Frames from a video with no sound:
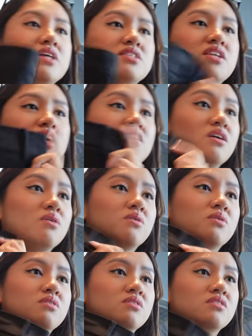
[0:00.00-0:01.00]
kasi nakita
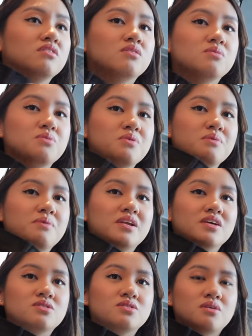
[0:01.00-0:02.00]
ko nung
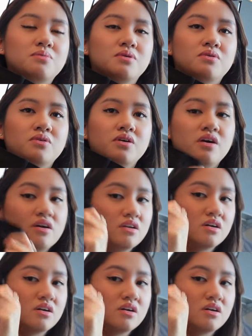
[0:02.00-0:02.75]
bumibili. So sabi ko, uy, I